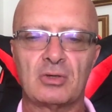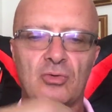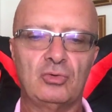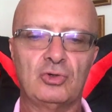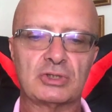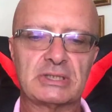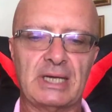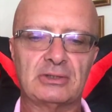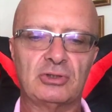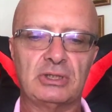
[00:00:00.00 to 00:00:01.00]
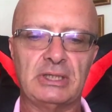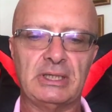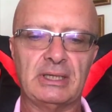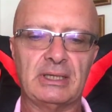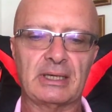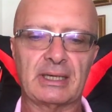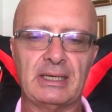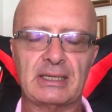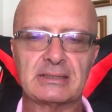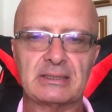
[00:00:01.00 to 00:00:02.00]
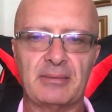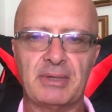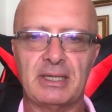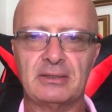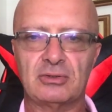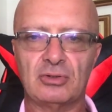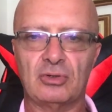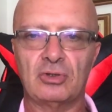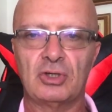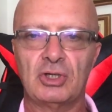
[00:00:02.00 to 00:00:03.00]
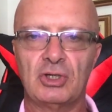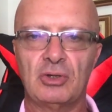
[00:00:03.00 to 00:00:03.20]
uno stato di rilassamento